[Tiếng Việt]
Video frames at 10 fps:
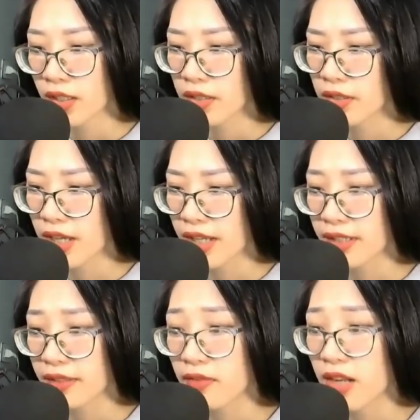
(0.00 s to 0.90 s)

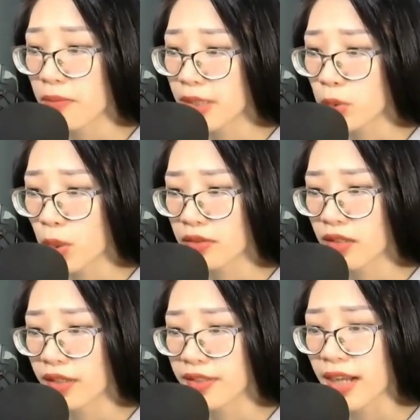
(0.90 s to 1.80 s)
Đây là bí thuật
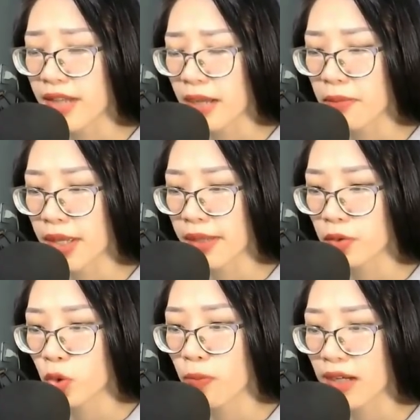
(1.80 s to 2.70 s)
ẩn nặc đặc biệt
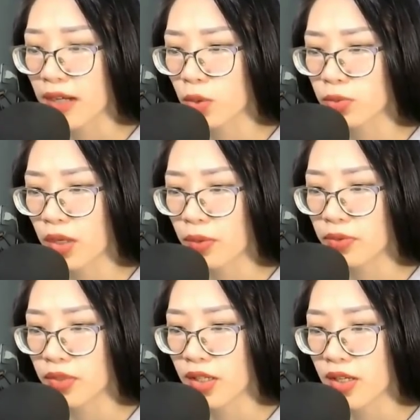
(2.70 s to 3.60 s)
của mặt lục tộc.
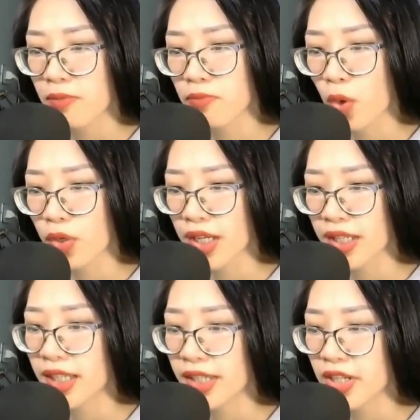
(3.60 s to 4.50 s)
Một
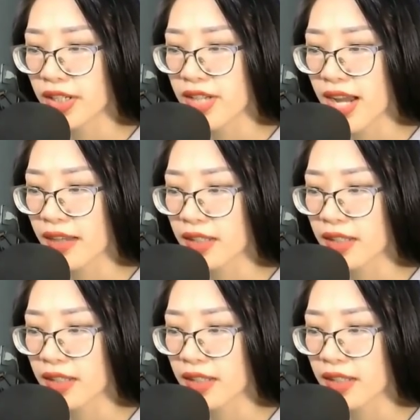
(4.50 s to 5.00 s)
khi thi triển ra,